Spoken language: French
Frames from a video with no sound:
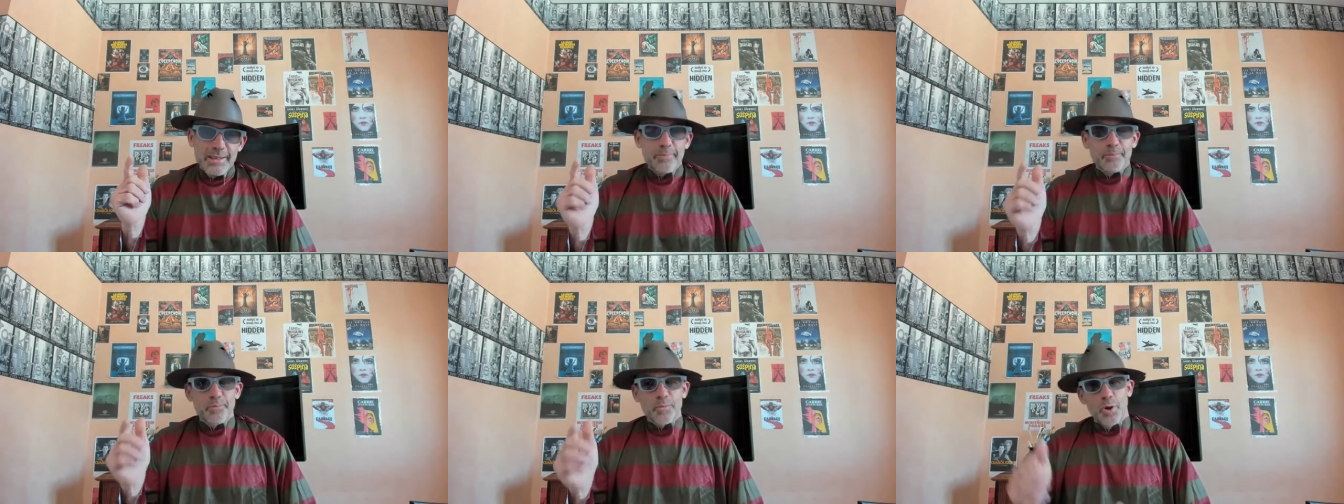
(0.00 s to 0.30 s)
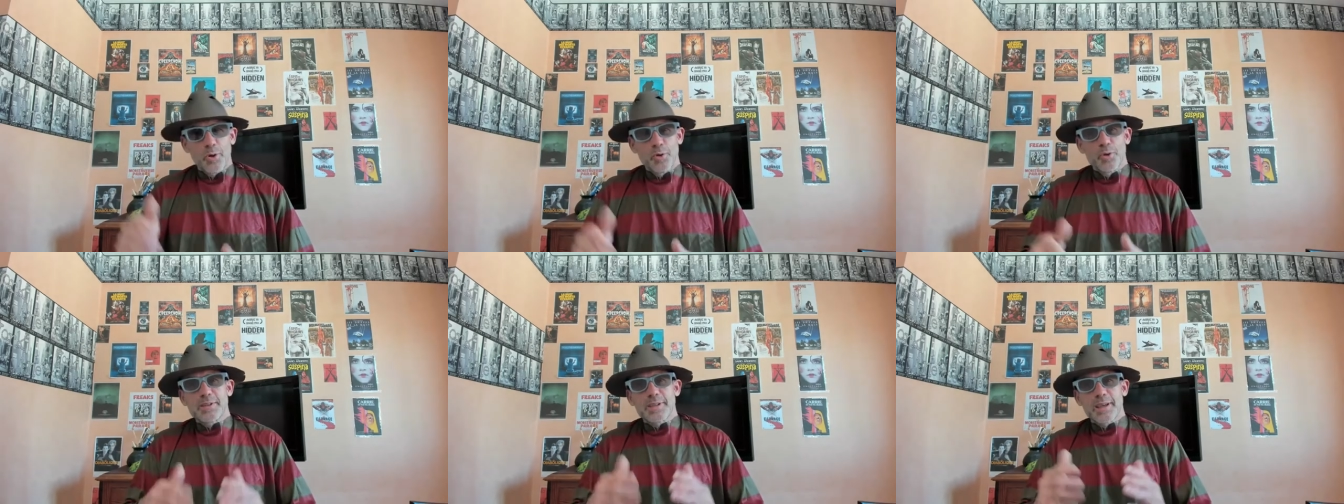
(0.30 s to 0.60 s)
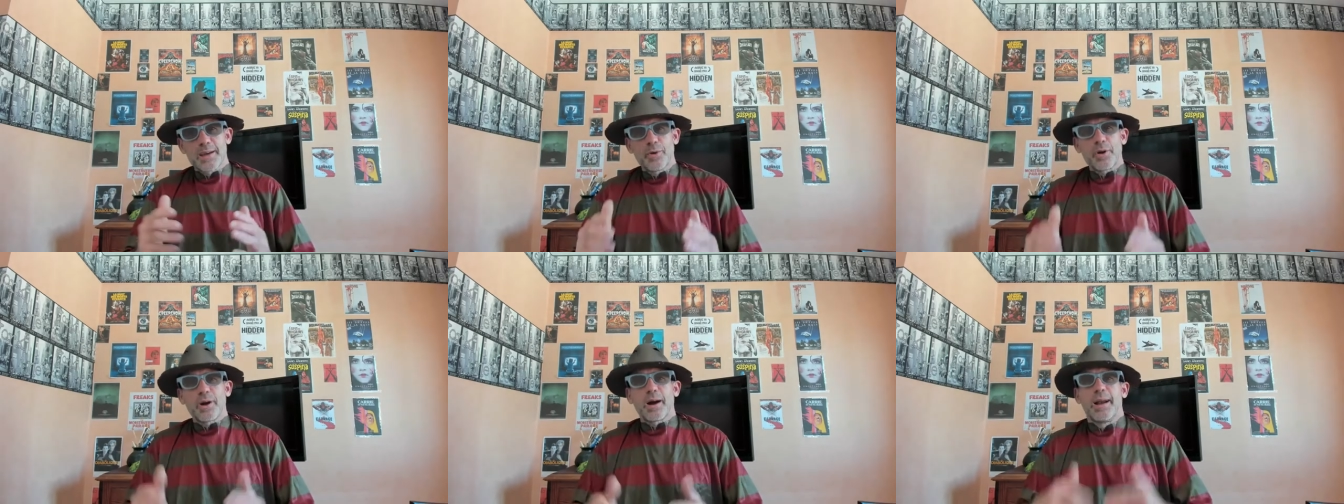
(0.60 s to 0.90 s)
le
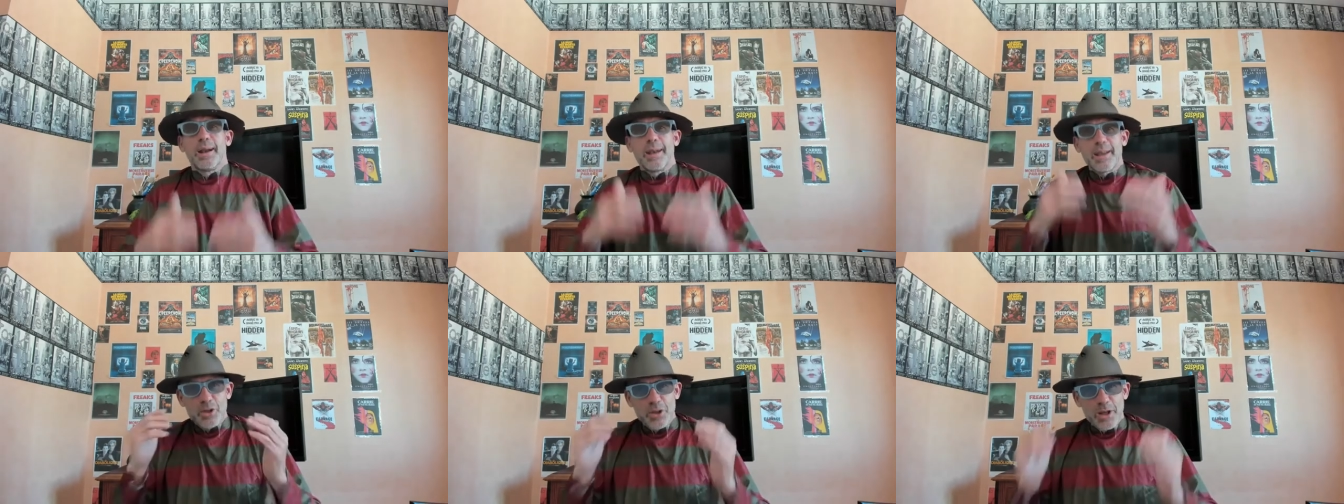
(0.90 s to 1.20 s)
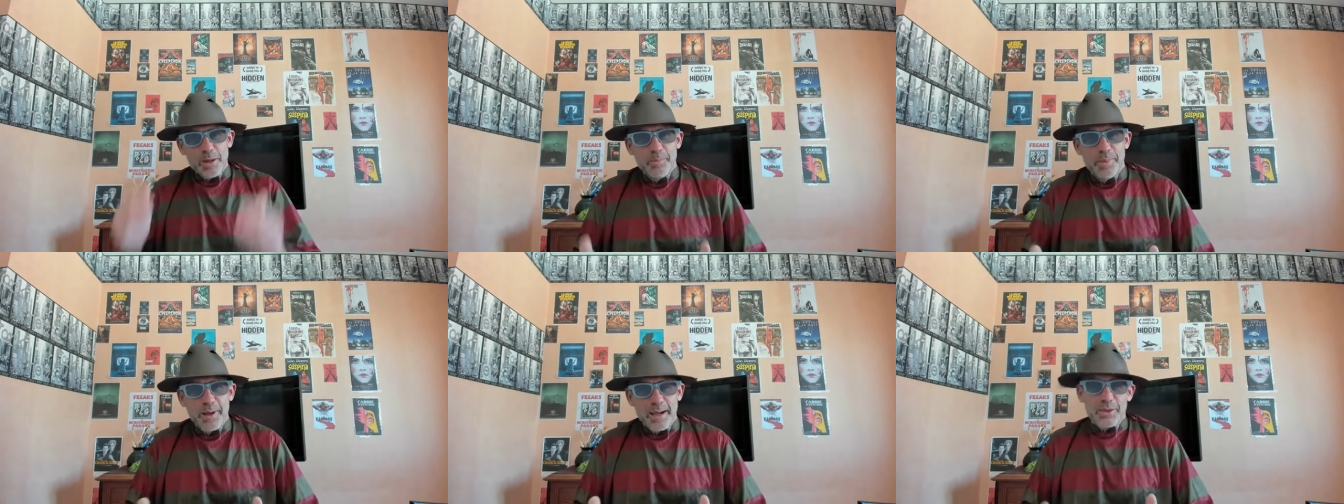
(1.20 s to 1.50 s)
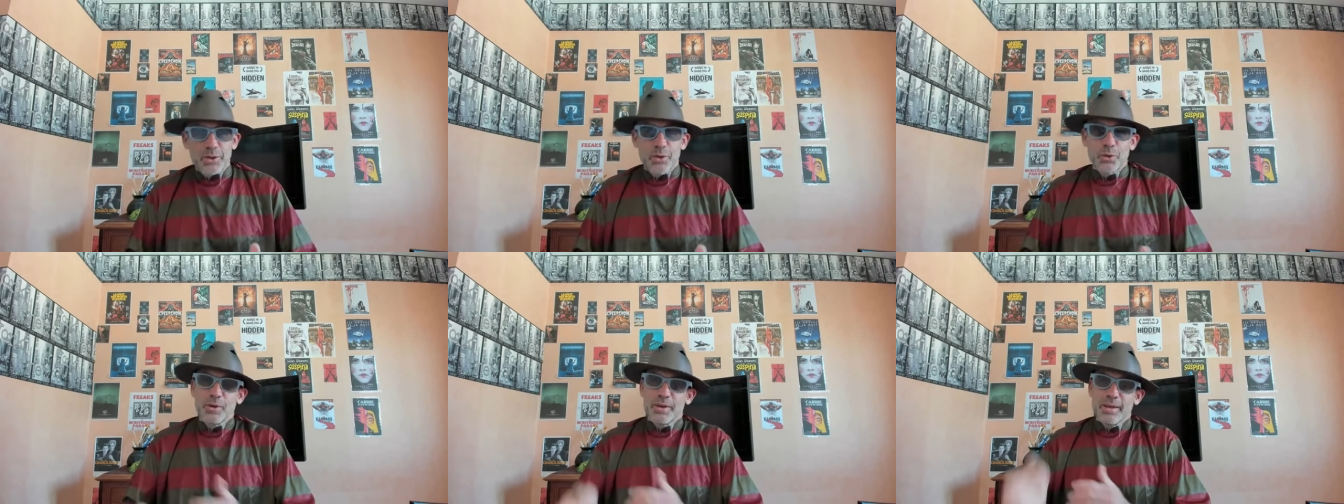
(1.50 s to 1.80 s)
serveur a lâché le
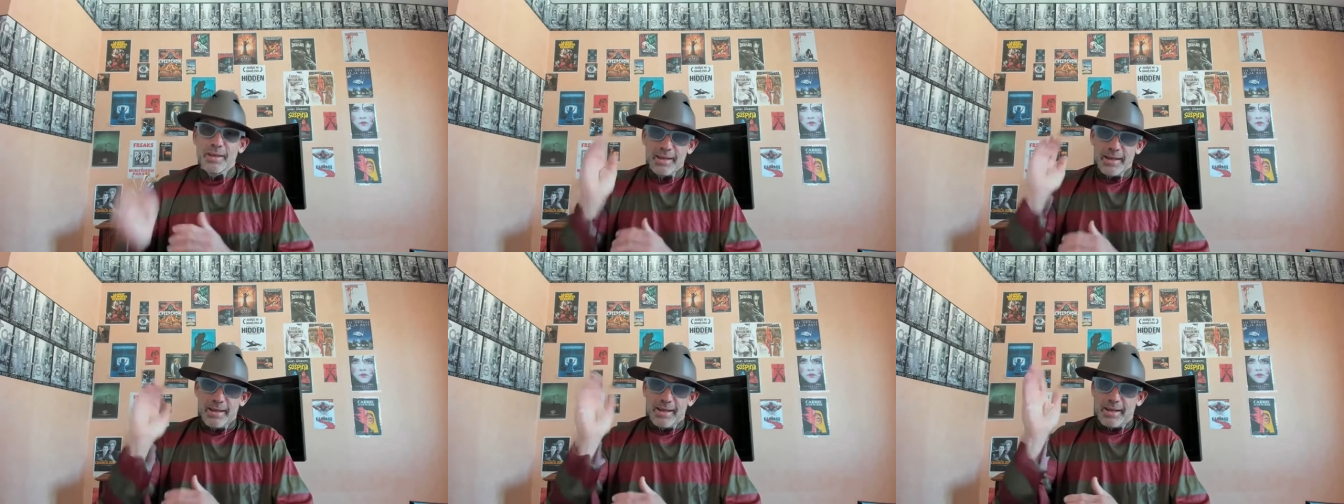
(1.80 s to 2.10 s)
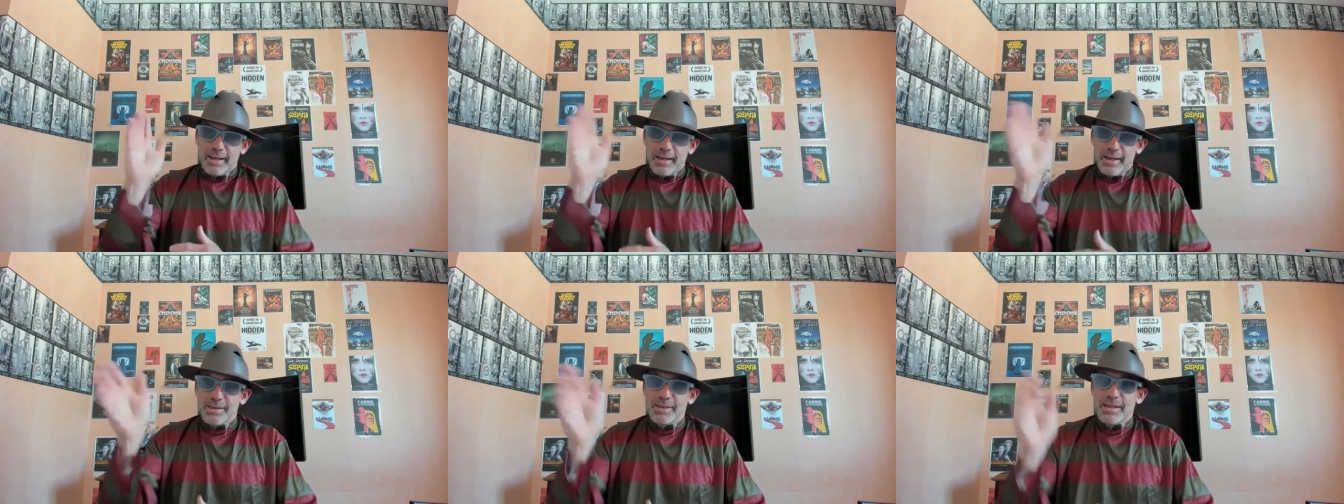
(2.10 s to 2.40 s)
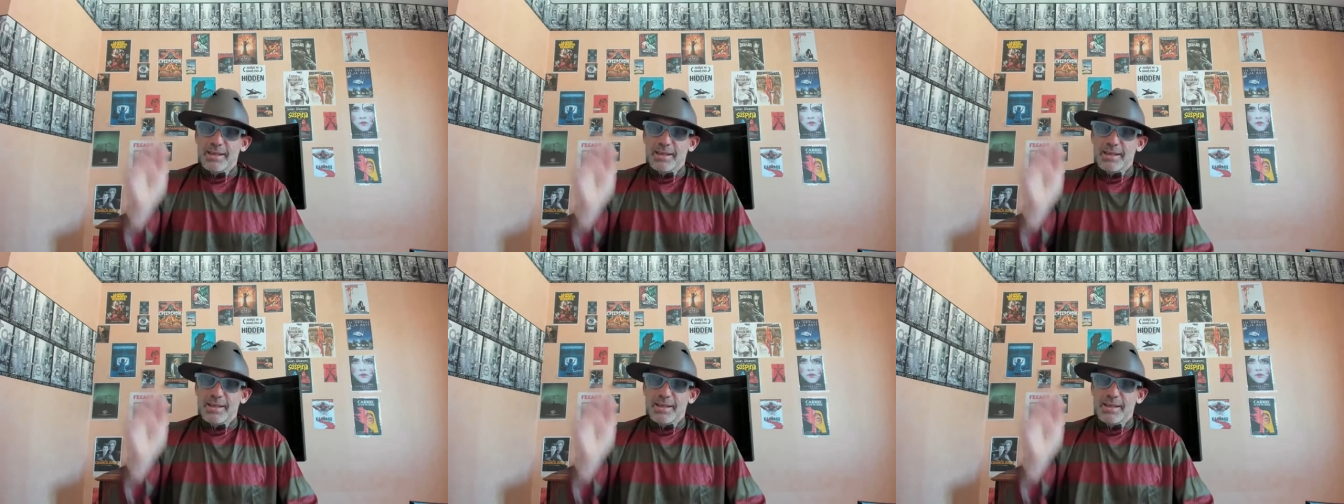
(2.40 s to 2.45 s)
plateau et s'est